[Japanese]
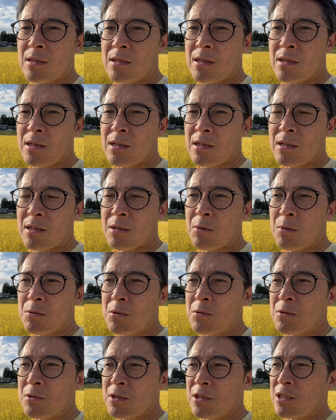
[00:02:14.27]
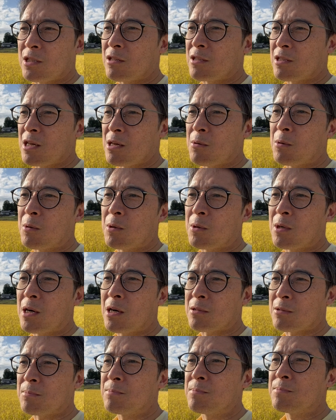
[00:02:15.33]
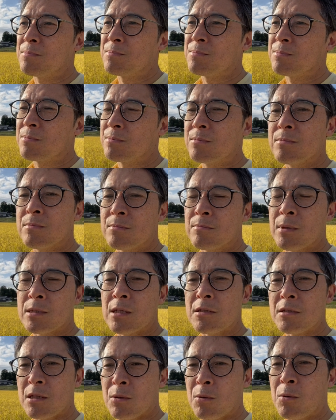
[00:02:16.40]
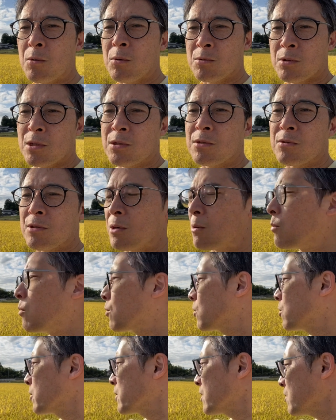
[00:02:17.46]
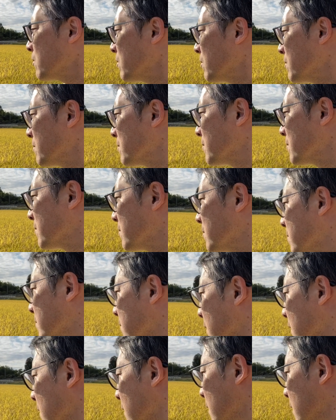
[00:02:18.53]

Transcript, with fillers: えー、この国にはね、黄金がある。うん、まあ、確かに黄金ですよね。黄金色うん。